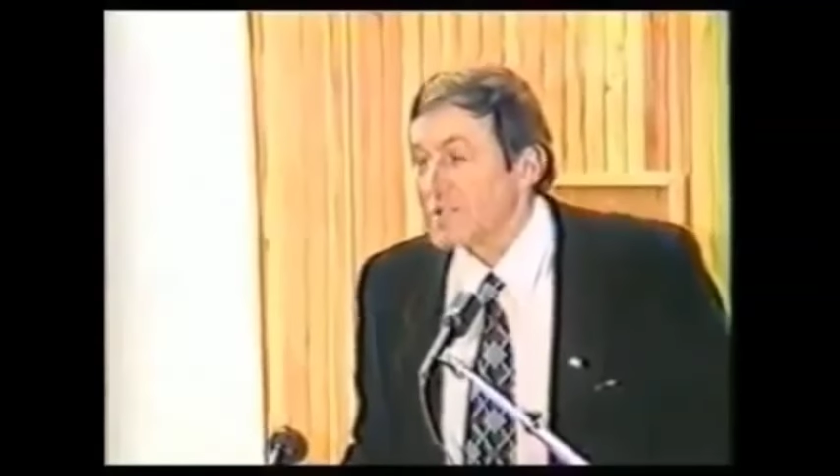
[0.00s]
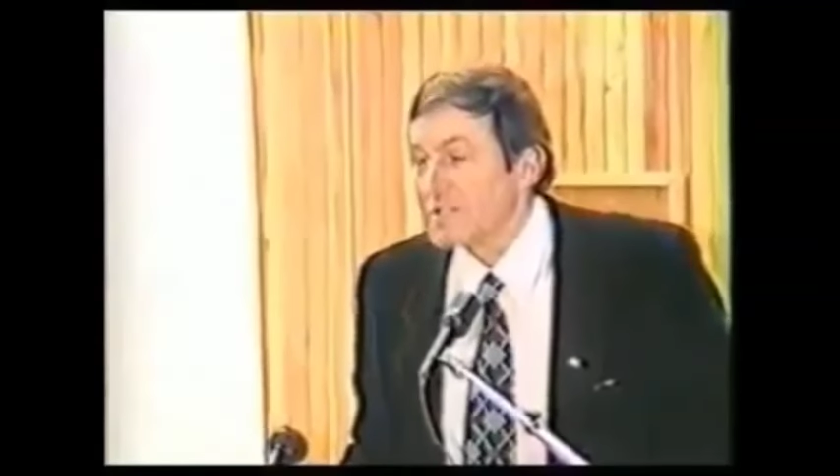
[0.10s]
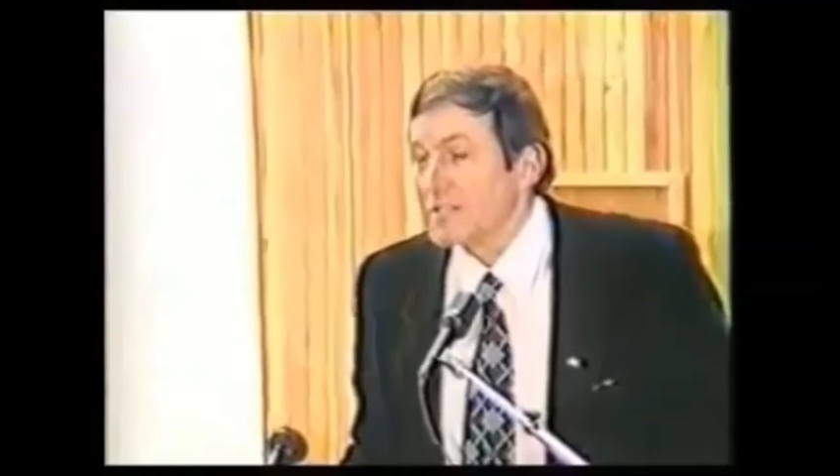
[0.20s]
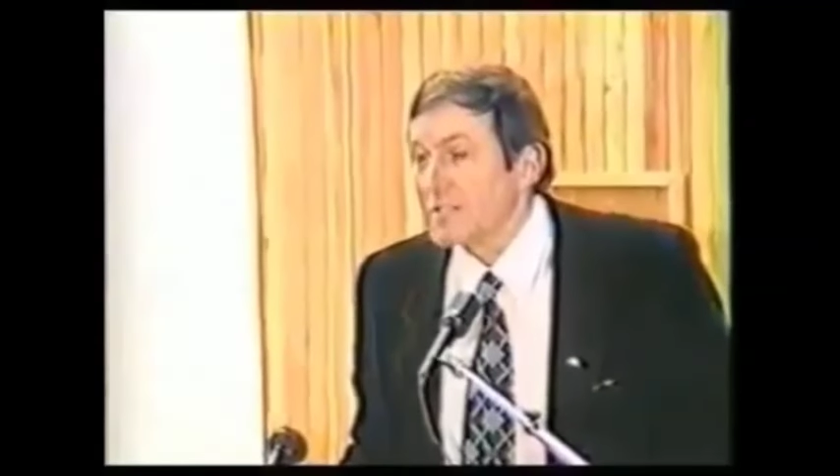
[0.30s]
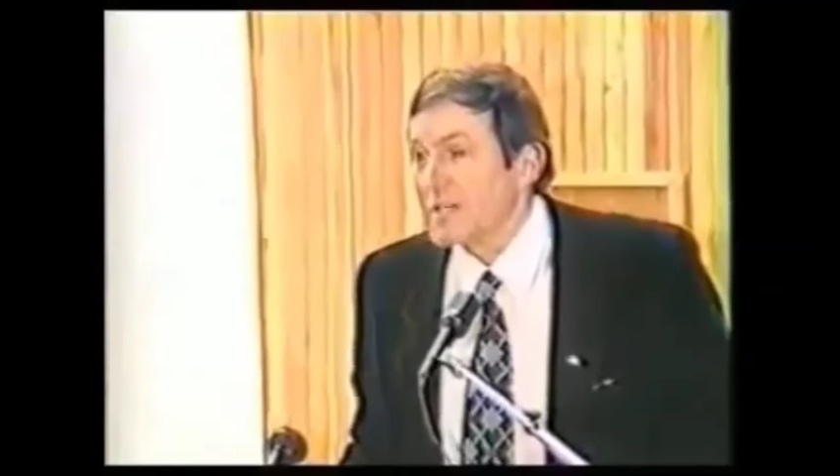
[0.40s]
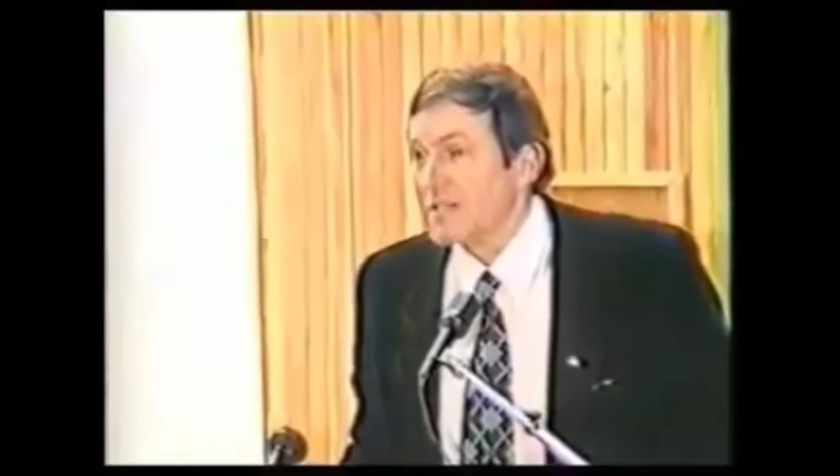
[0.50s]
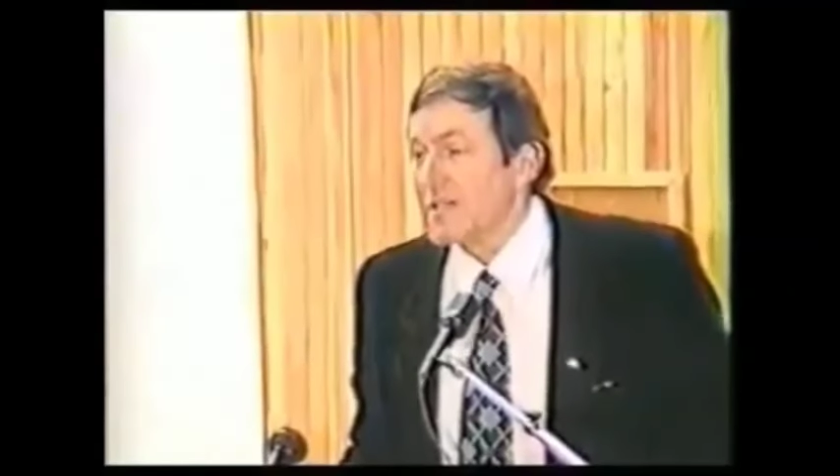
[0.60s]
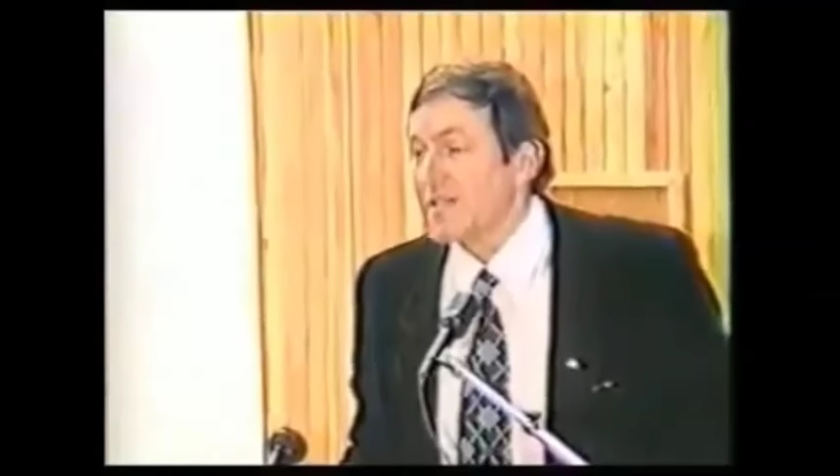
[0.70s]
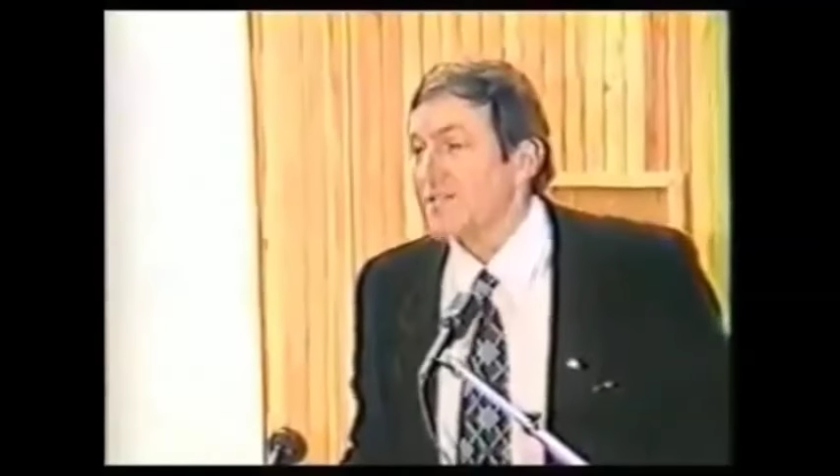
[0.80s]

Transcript: Он сказал это о